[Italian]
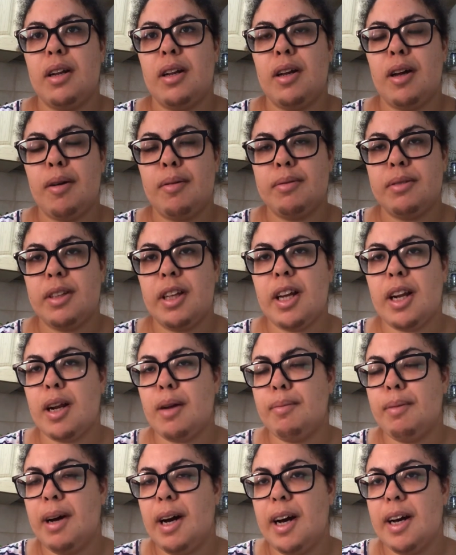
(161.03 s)
la terra
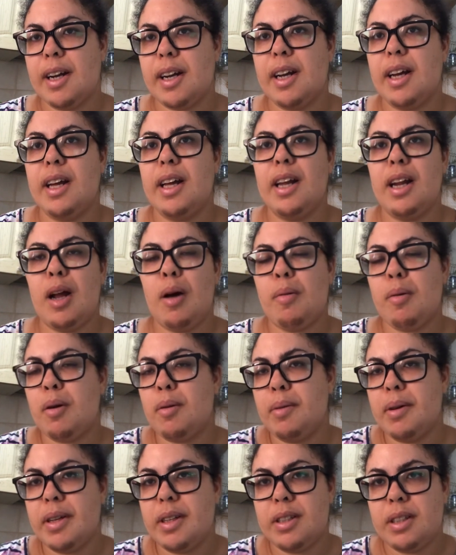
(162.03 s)
amara e la
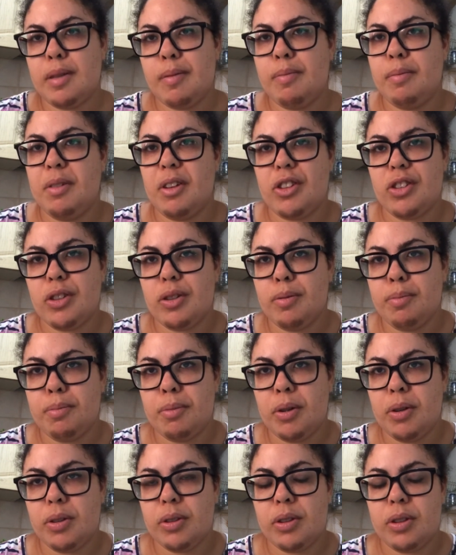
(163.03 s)
promessa mi piacciono un
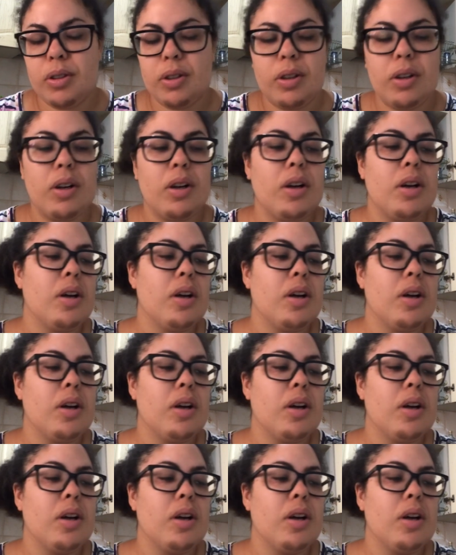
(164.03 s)
botto.